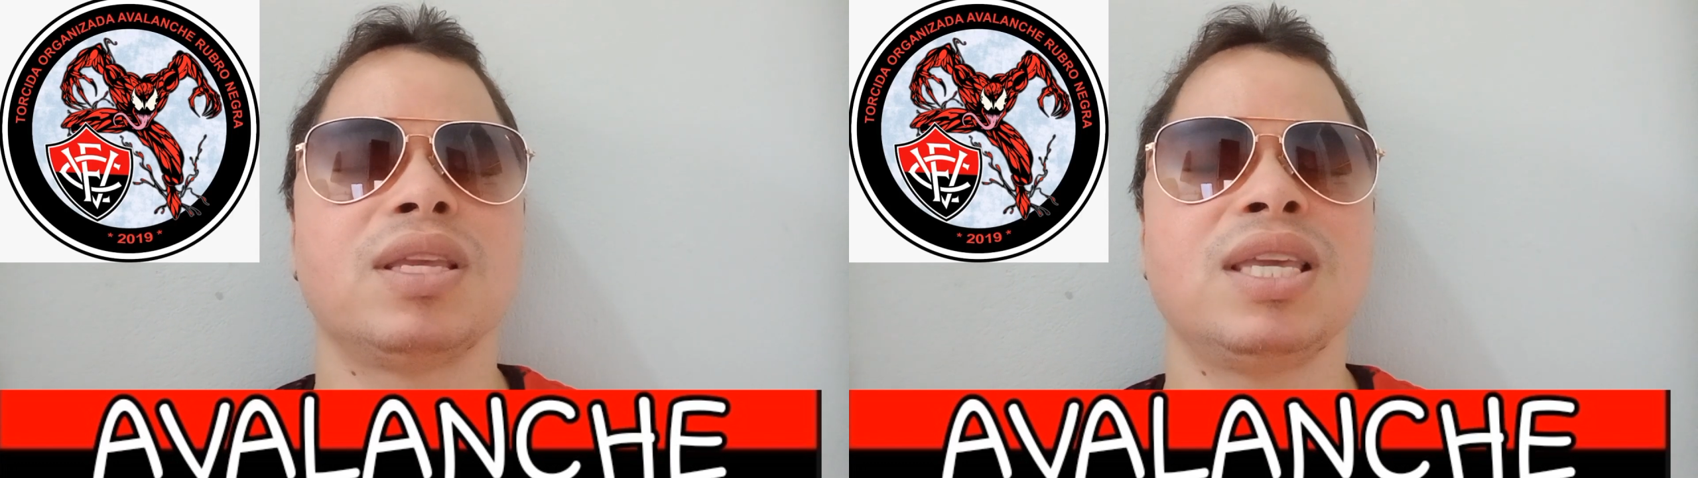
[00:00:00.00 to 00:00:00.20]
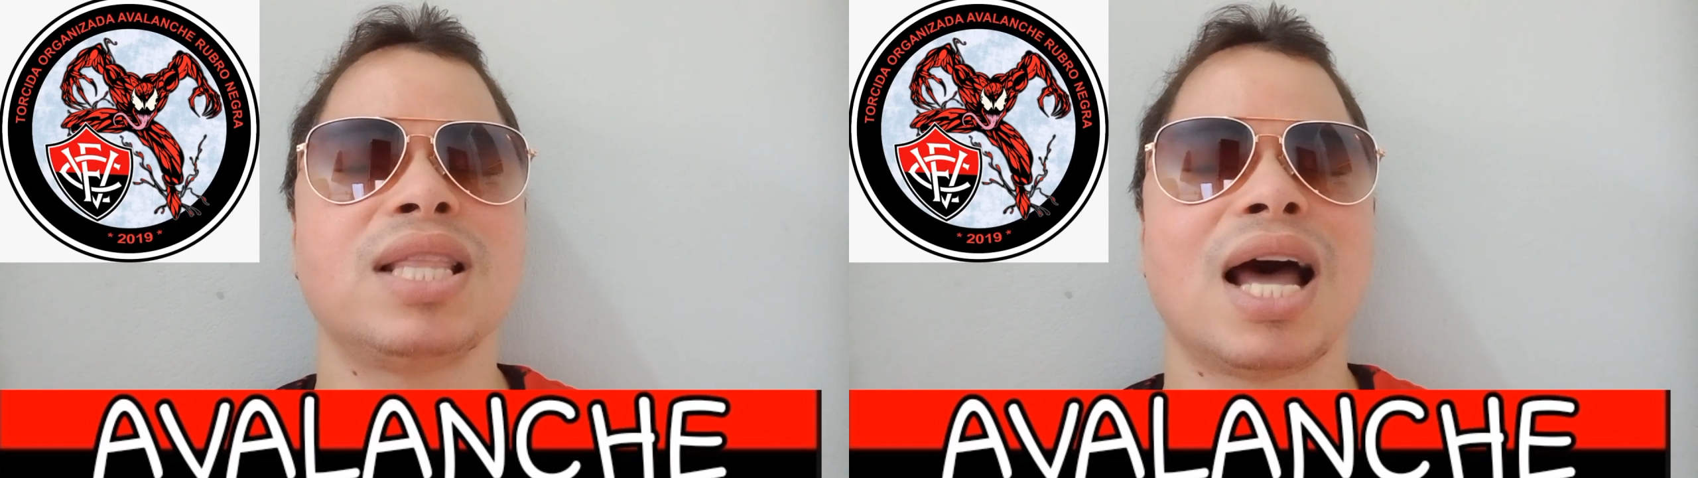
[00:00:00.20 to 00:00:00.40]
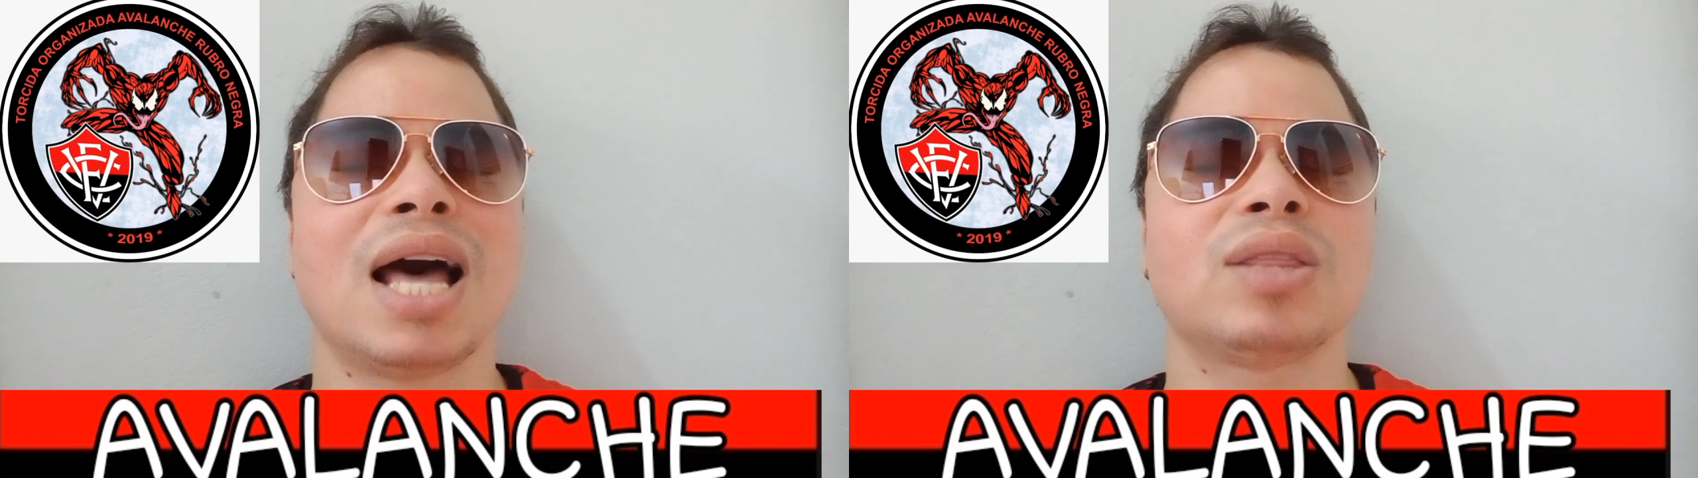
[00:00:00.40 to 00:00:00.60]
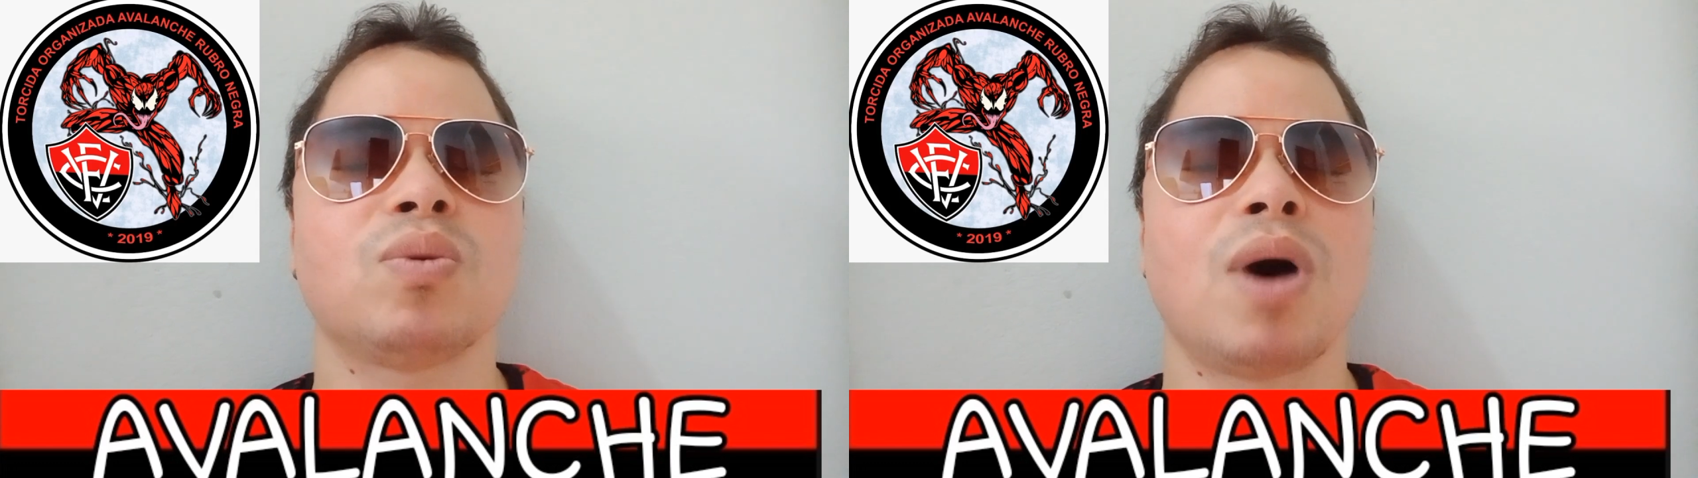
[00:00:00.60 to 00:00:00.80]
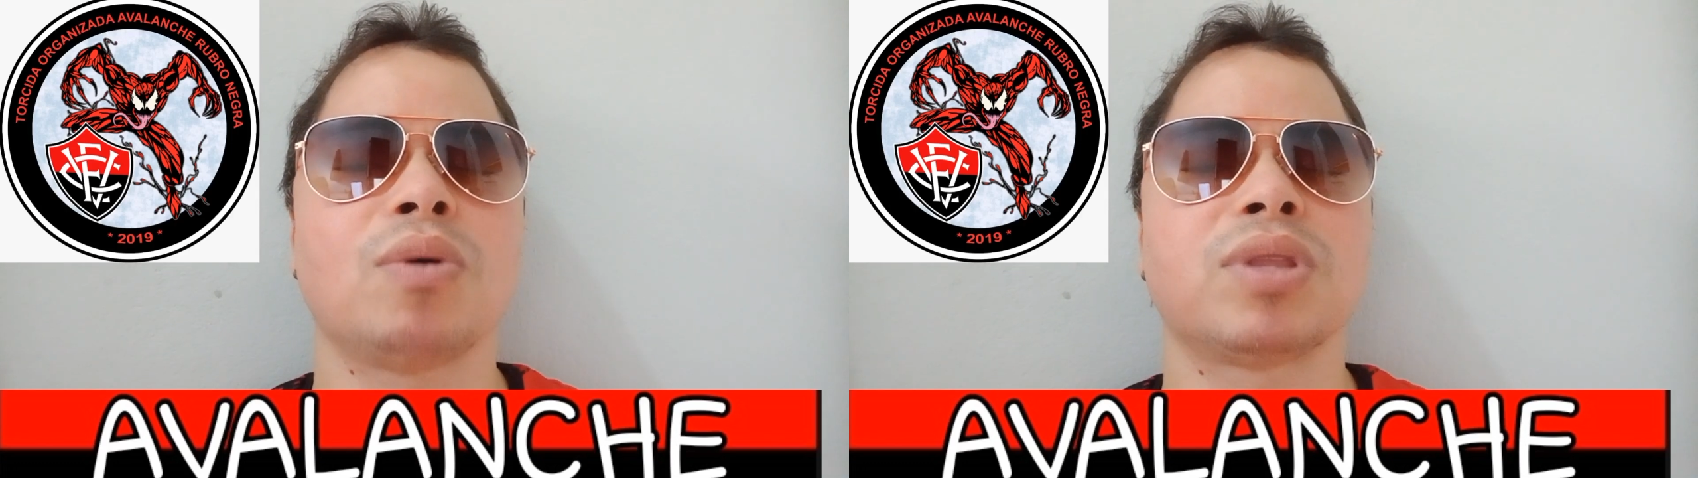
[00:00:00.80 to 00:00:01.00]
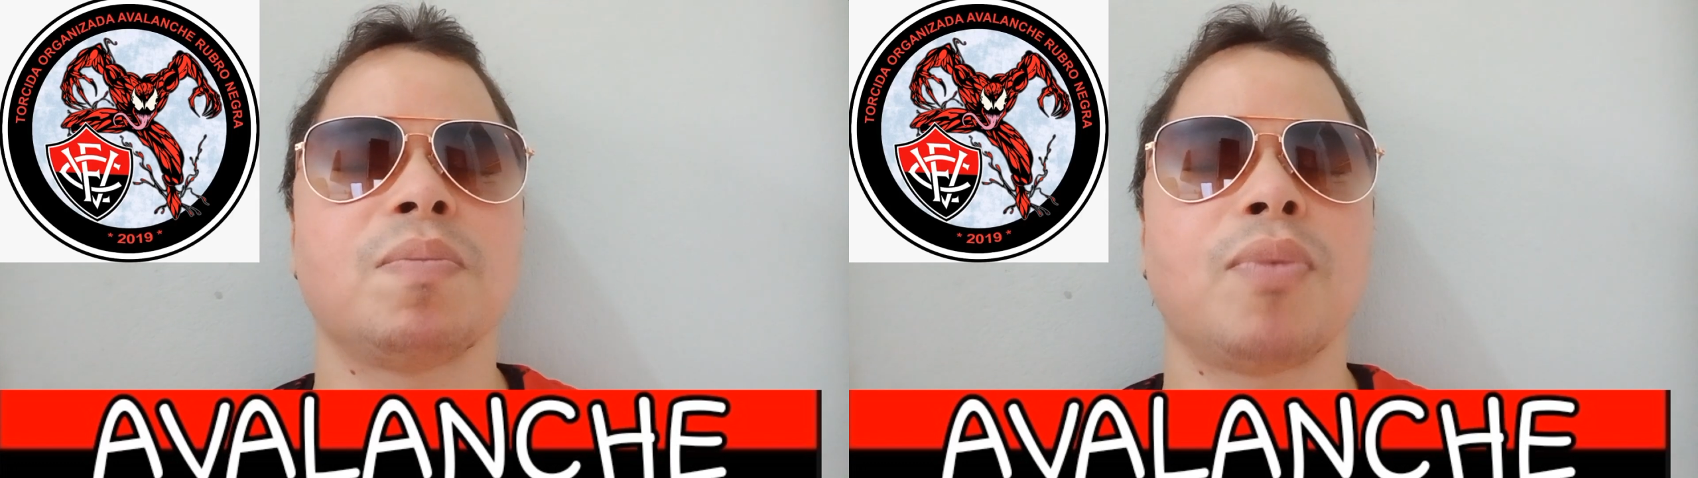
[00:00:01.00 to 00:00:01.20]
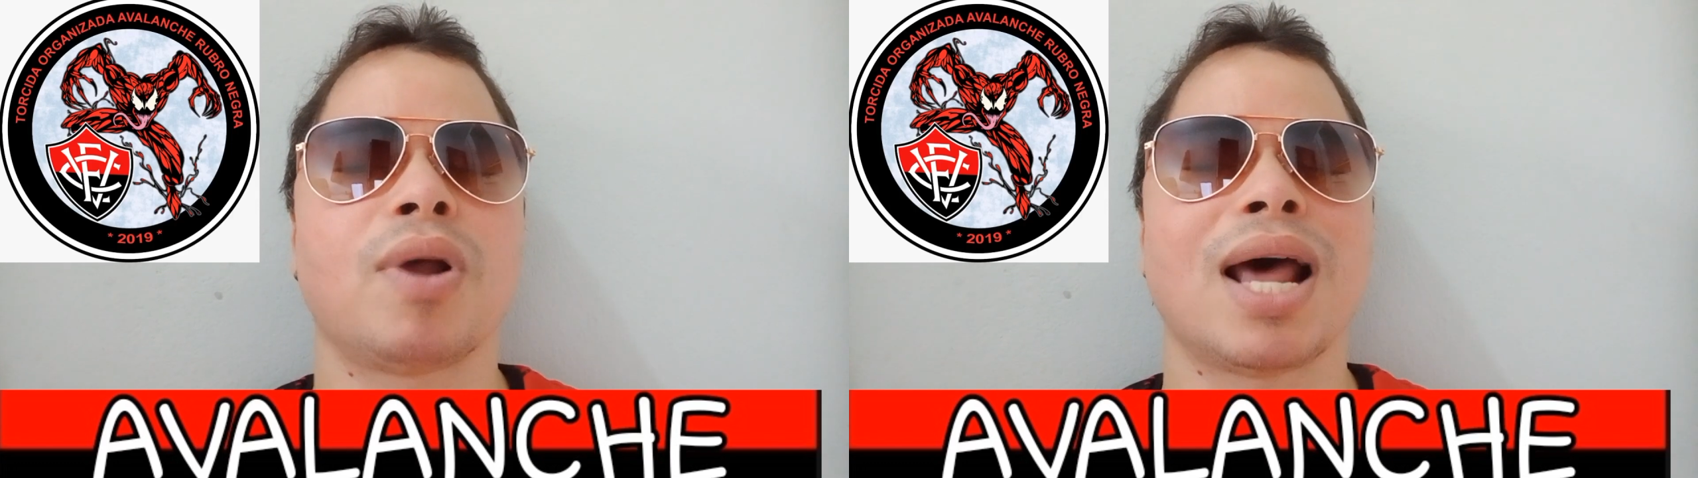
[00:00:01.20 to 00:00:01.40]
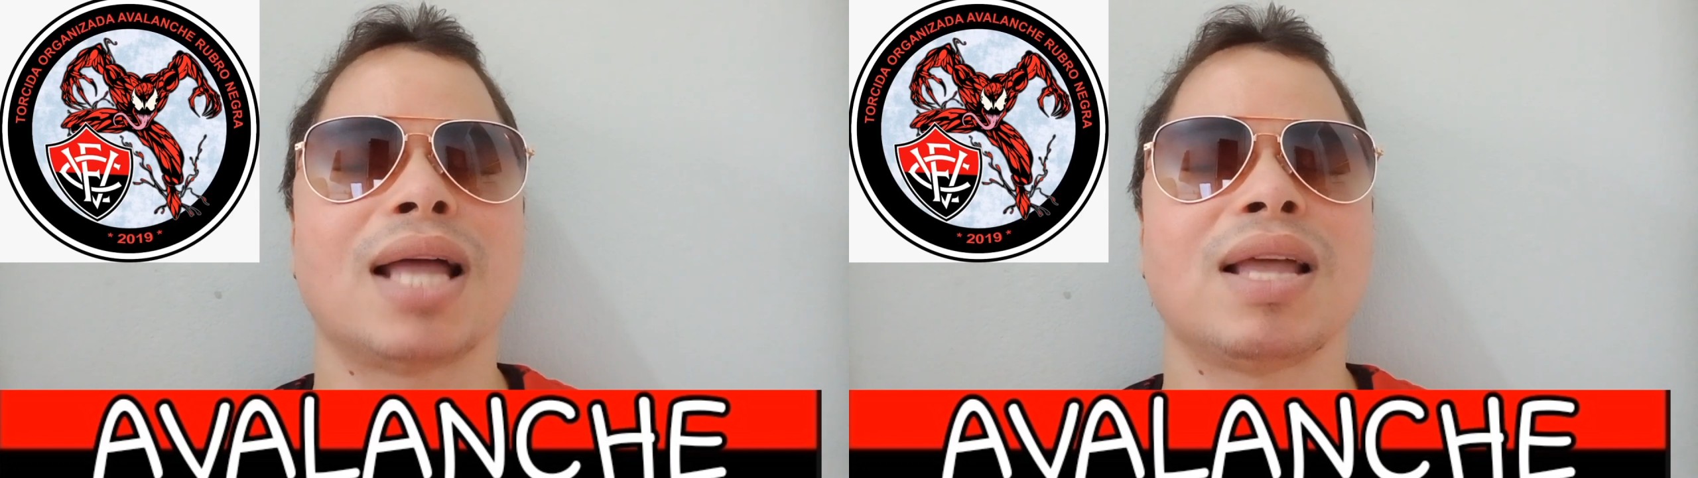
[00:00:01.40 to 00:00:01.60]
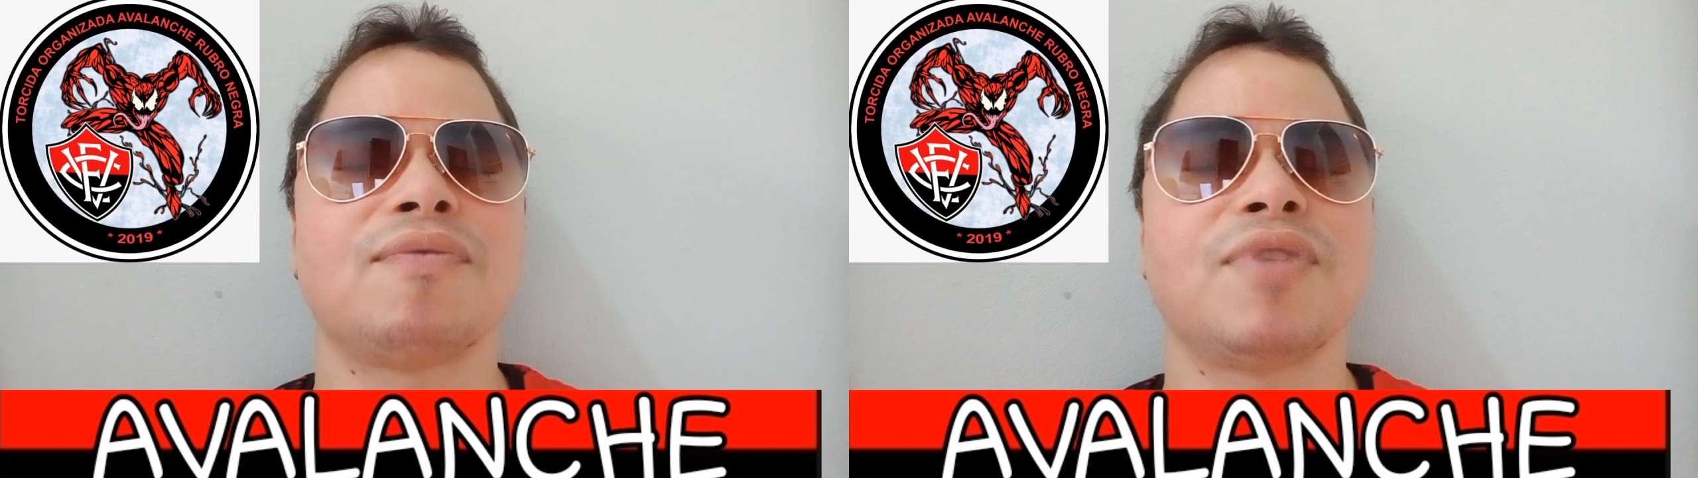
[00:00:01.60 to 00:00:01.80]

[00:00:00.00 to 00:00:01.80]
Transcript: e na atual temporada